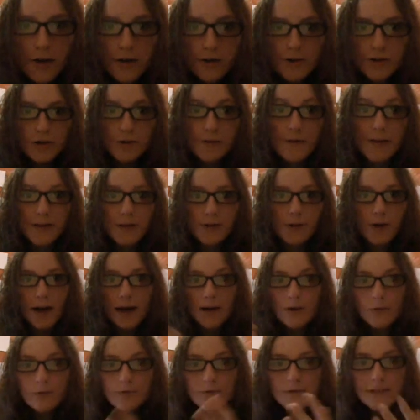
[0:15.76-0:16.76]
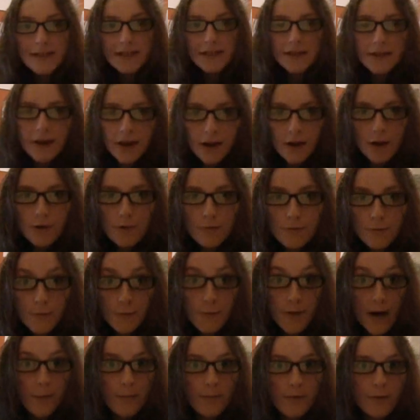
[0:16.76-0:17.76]
Je vais te raconter une
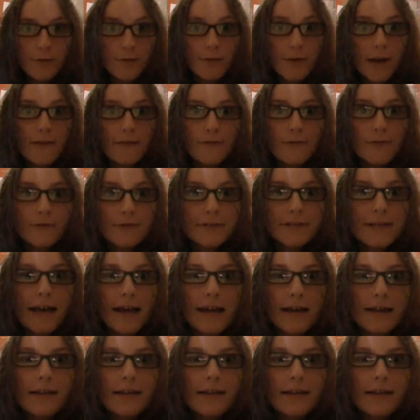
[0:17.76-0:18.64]
fable de La Fontaine.